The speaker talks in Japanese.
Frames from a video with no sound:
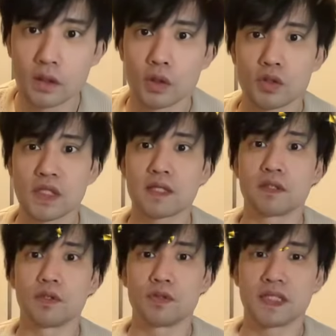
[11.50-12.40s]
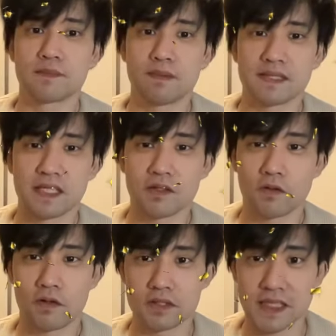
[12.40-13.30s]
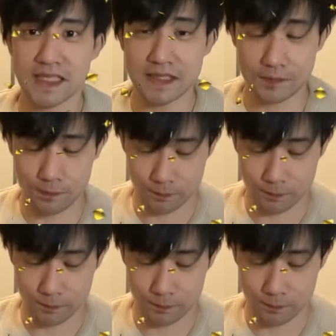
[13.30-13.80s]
こんにちは、ゆうです。バズナのお時間です。